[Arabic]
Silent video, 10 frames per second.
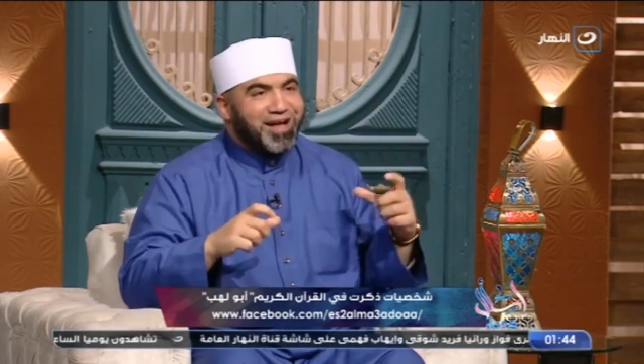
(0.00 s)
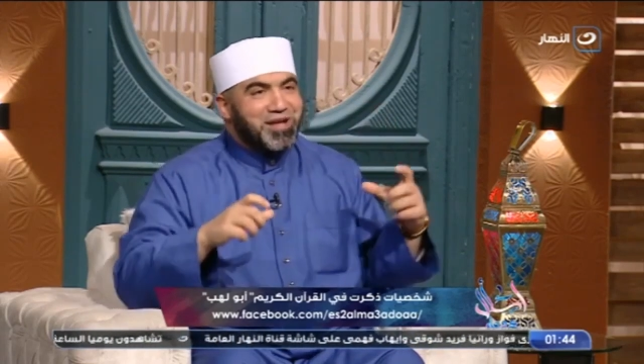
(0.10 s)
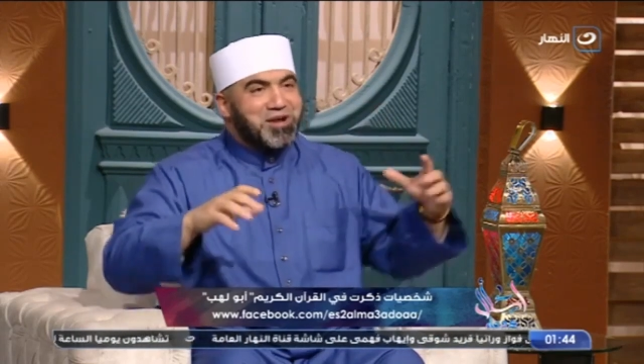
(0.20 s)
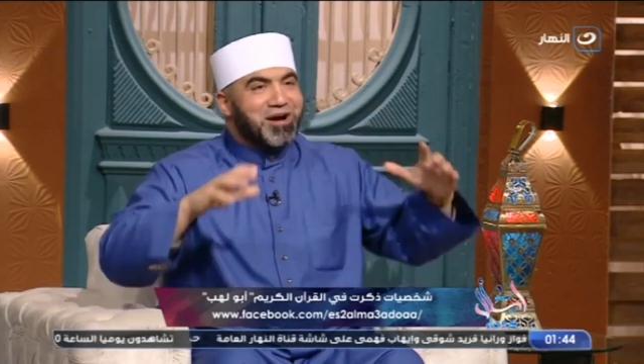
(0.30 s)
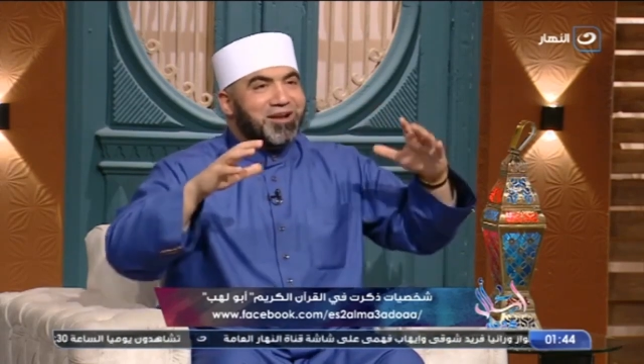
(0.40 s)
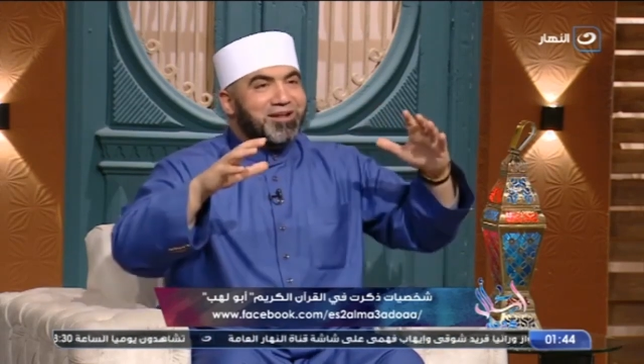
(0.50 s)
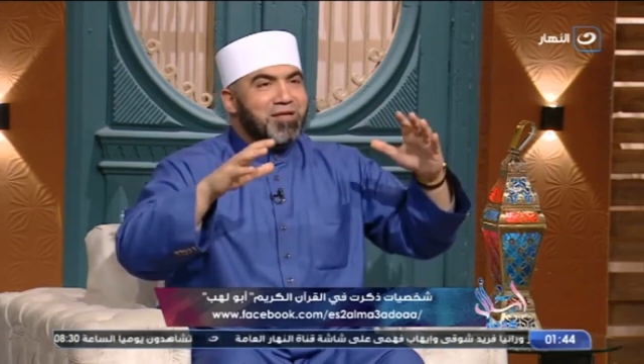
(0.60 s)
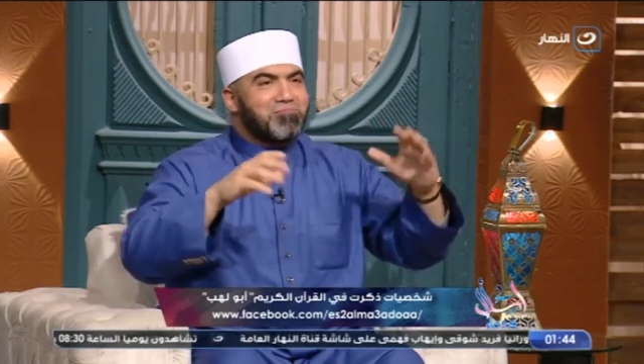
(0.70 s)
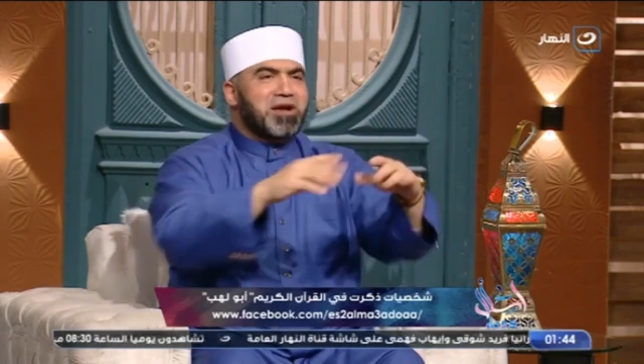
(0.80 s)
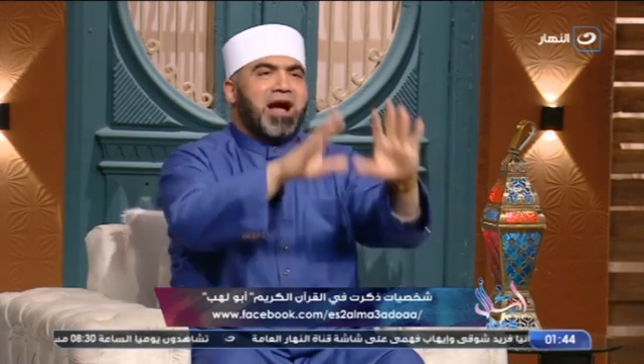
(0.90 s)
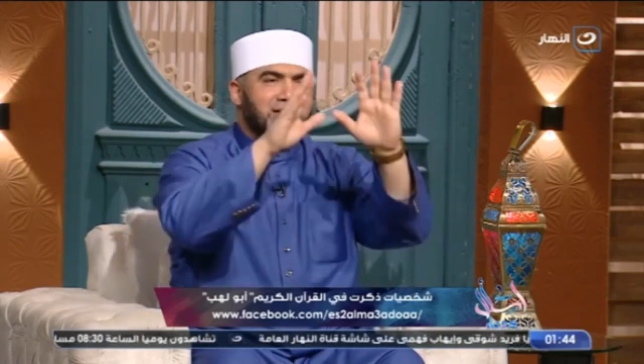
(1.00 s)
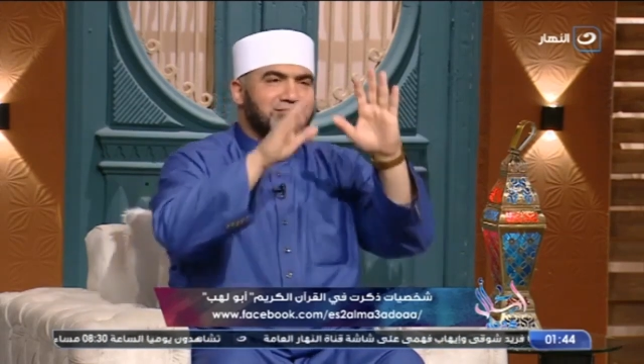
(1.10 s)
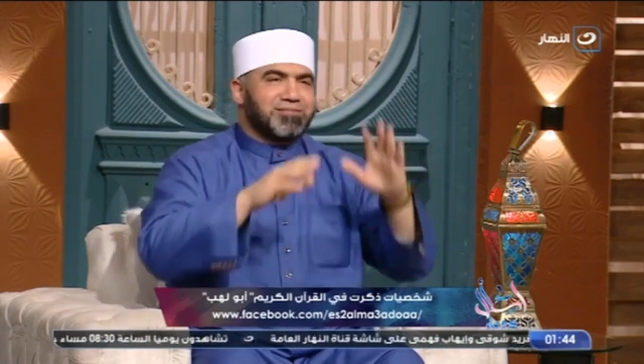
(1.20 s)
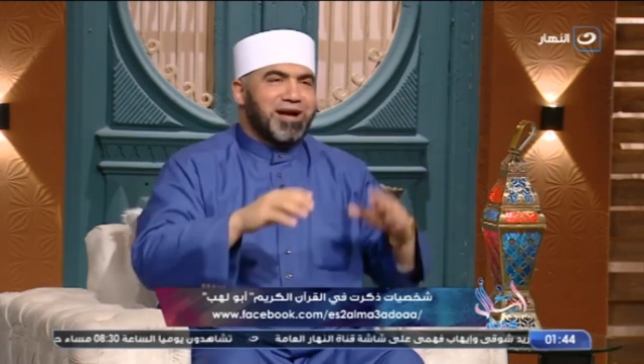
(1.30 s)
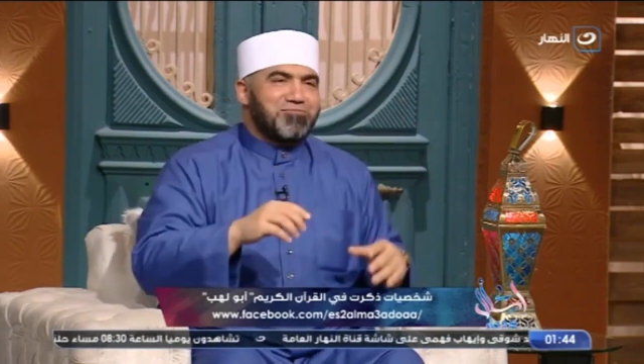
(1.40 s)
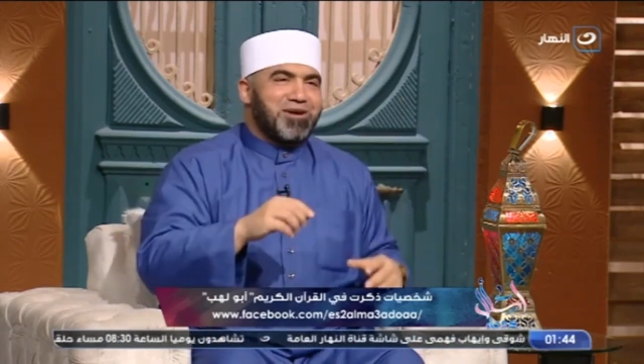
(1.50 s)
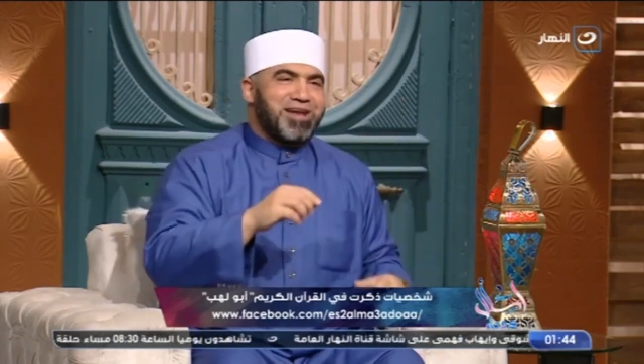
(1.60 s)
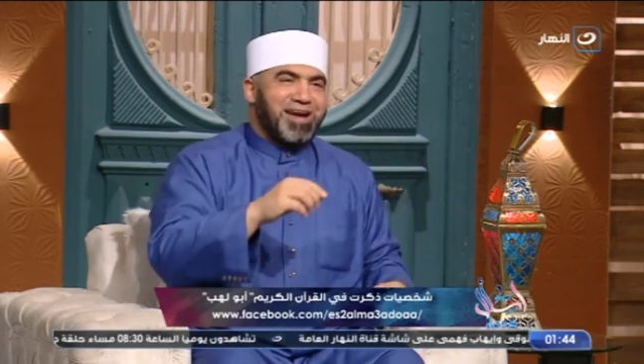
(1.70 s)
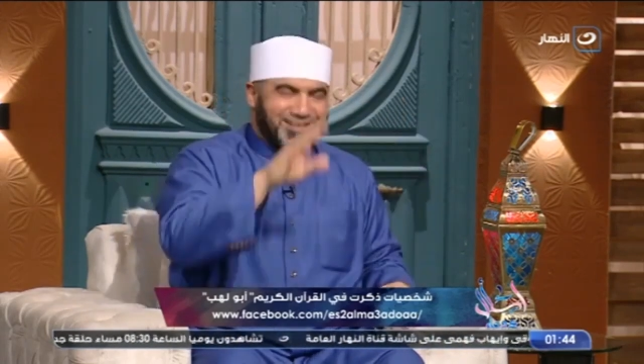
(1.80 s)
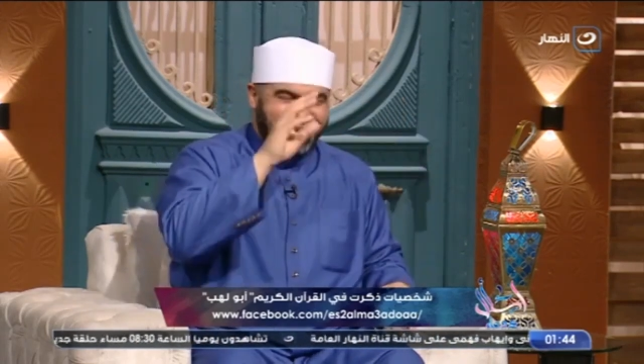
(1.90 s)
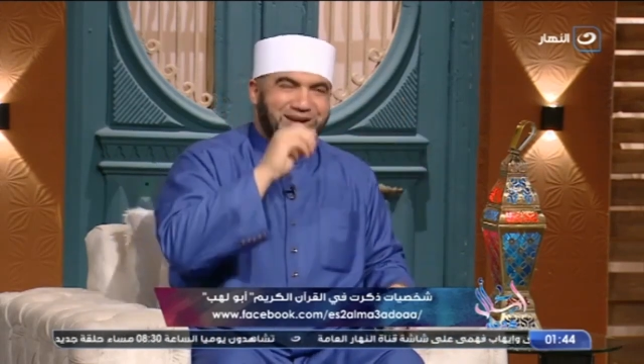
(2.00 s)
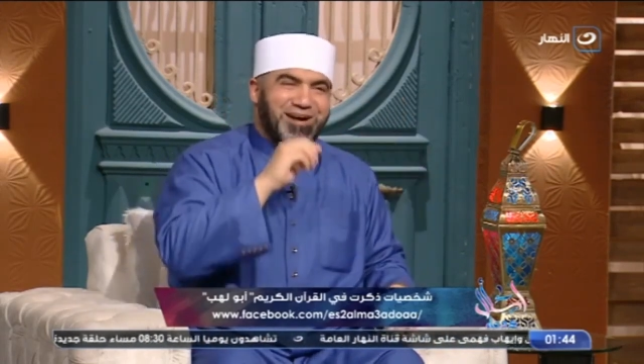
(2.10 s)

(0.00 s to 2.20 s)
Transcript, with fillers: آه، بجحة بجحة أيوة. ايوه انا